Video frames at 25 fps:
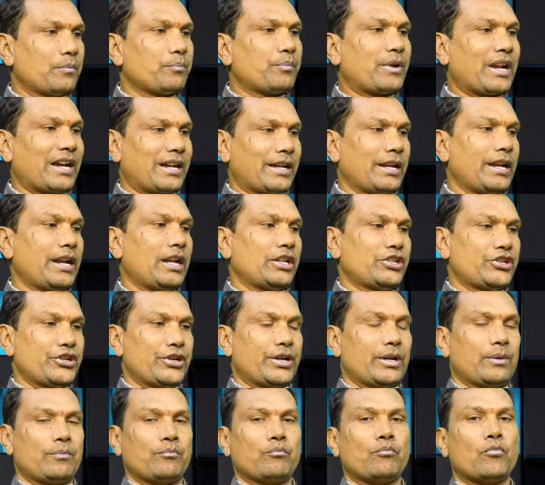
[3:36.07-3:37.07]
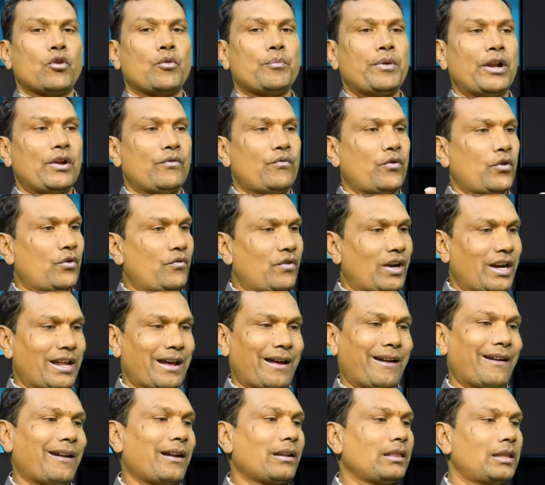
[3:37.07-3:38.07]
ప్రక్రియలు చేయడం మొబైల్ ఫోన్ వల్ల
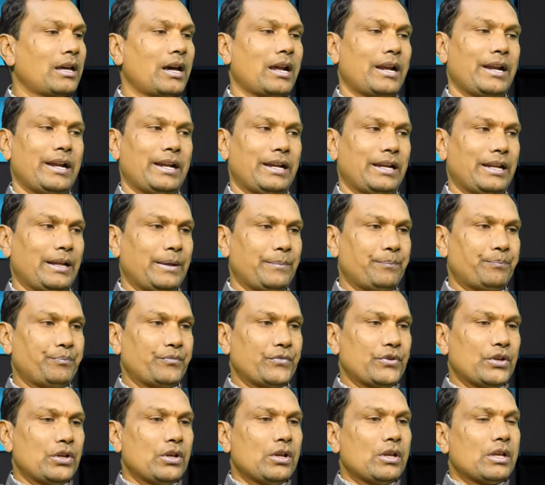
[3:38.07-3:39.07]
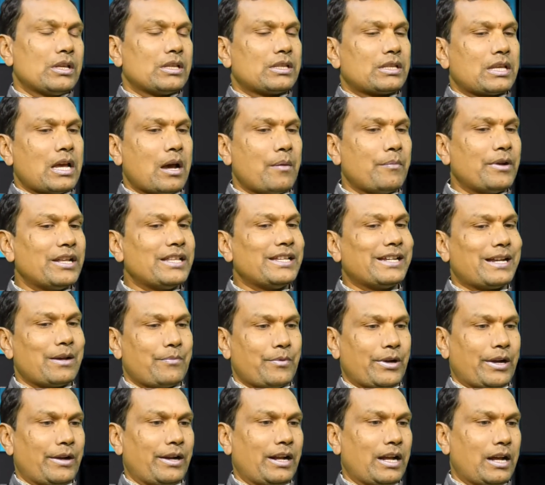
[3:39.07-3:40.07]
అనర్థాలు ఏంటి సామాజిక
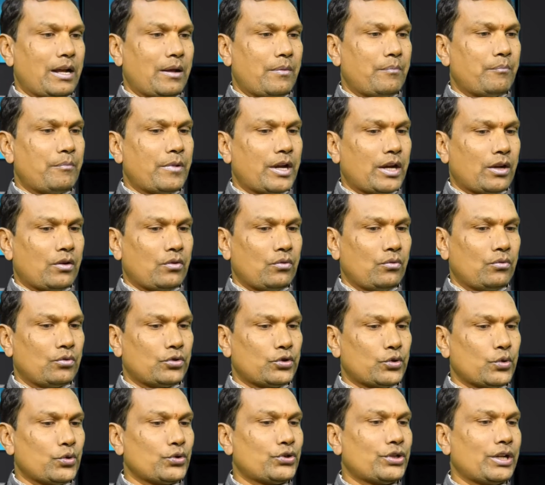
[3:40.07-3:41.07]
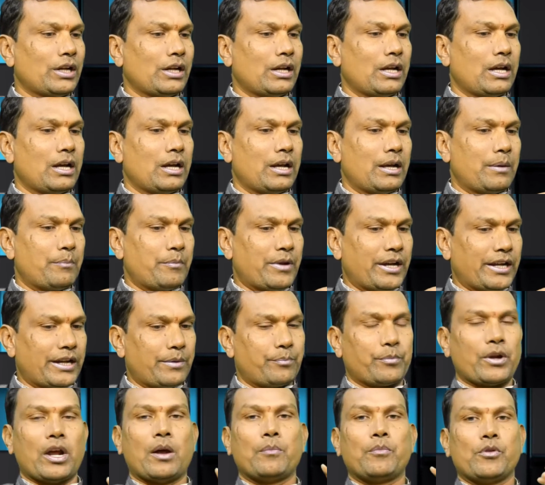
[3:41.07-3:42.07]
పరంగా మనకు సోషల్గా మనకి
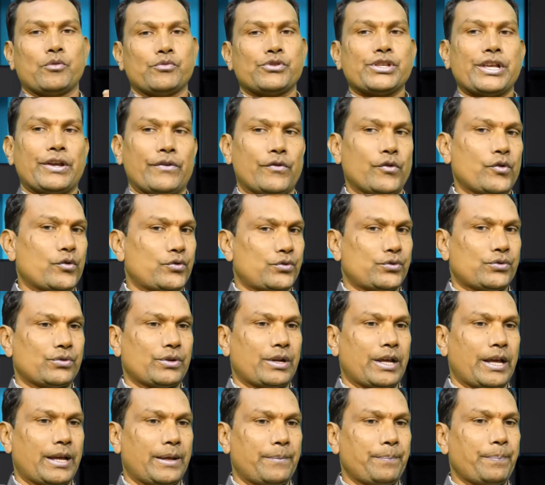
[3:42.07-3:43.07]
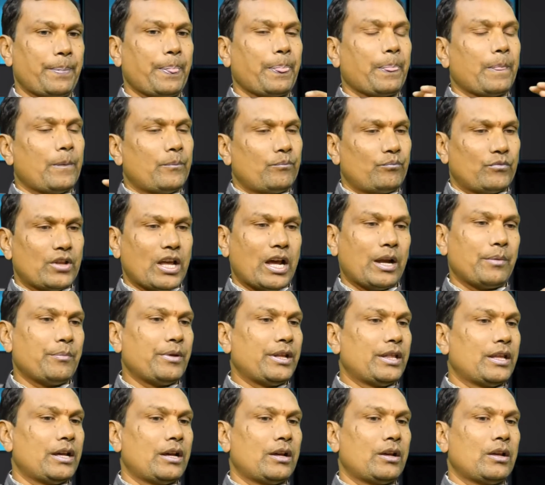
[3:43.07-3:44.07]
ప్రాబ్లమ్స్ ఏవో వస్తున్నాయి దాని
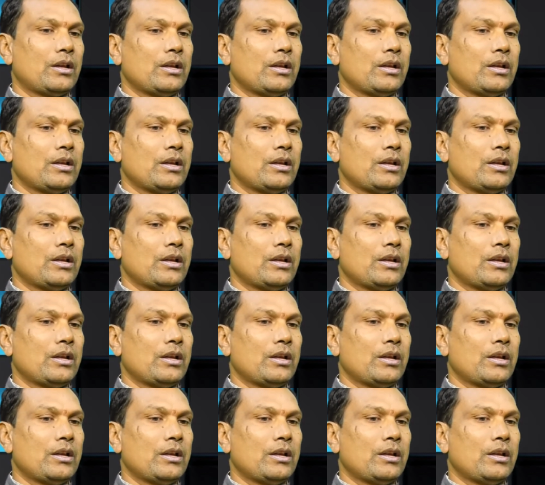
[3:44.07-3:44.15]
మీద